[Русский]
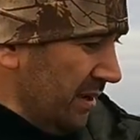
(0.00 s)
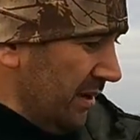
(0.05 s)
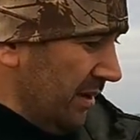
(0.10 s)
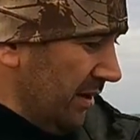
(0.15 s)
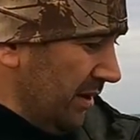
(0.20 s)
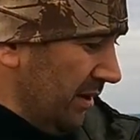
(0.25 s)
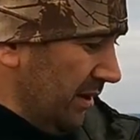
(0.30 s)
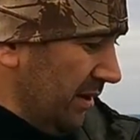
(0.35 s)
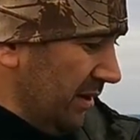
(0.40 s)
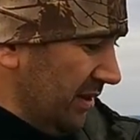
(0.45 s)

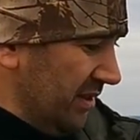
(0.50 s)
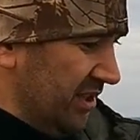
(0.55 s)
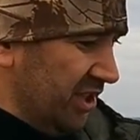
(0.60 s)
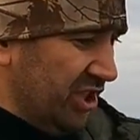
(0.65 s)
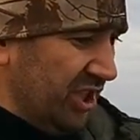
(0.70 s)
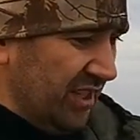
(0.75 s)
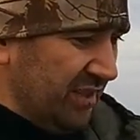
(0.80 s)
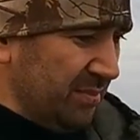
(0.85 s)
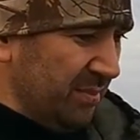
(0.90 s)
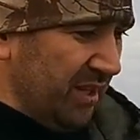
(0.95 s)
Э,
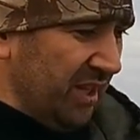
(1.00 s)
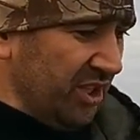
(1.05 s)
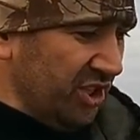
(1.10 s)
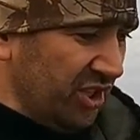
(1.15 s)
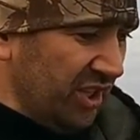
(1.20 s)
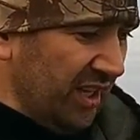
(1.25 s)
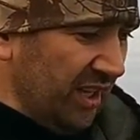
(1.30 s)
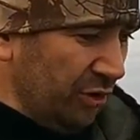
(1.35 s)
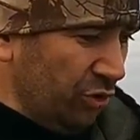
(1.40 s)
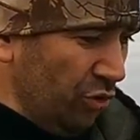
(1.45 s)
сейчас мы,
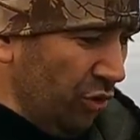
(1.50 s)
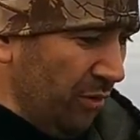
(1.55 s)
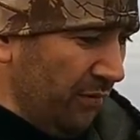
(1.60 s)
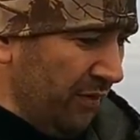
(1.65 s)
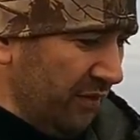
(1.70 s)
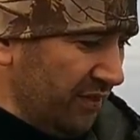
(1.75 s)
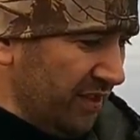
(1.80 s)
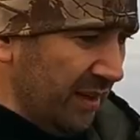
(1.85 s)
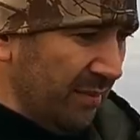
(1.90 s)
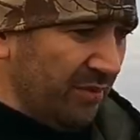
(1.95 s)
конечно, доготовим,
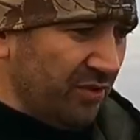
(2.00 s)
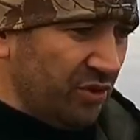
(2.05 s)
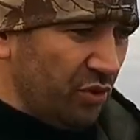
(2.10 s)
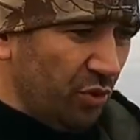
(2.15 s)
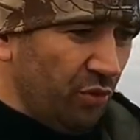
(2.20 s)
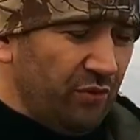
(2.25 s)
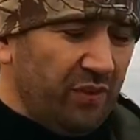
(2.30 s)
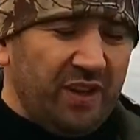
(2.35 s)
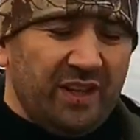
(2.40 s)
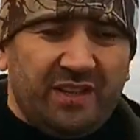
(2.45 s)
вы сами все
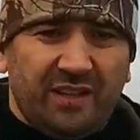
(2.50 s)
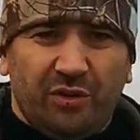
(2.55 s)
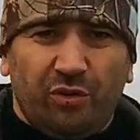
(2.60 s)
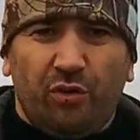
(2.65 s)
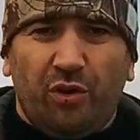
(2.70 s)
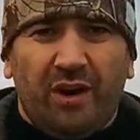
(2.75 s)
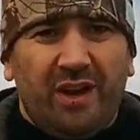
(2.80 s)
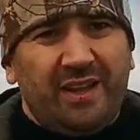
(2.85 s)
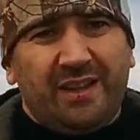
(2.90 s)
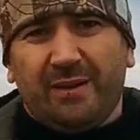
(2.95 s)
увидите,
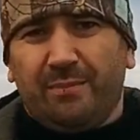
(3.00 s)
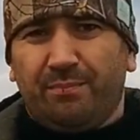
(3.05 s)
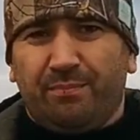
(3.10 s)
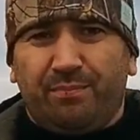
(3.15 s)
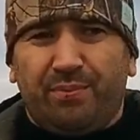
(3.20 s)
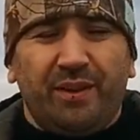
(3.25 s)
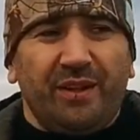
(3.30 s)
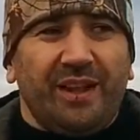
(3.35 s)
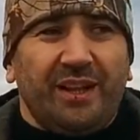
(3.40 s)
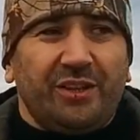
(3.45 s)
но это,
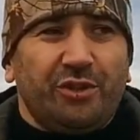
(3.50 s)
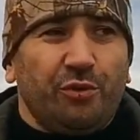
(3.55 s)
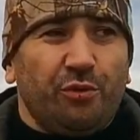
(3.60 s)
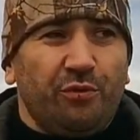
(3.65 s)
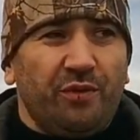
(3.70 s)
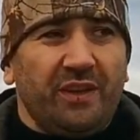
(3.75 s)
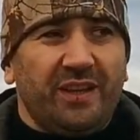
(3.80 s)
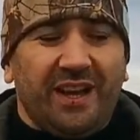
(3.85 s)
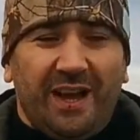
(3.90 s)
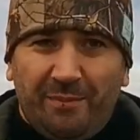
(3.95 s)
блин, а что
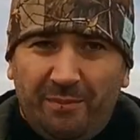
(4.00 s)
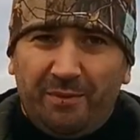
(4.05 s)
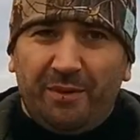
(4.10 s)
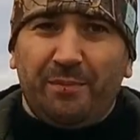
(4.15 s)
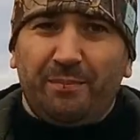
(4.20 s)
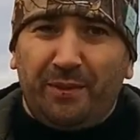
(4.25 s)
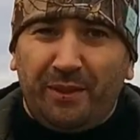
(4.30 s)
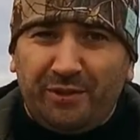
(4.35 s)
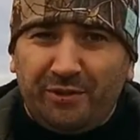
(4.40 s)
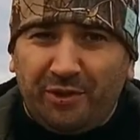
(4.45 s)
увидите, как мы
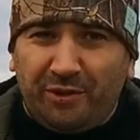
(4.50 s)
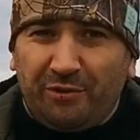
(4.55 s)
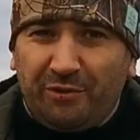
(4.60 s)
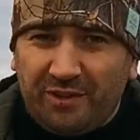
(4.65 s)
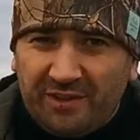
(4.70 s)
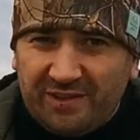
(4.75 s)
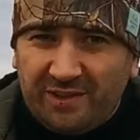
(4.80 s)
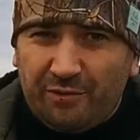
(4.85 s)
будем прицокивать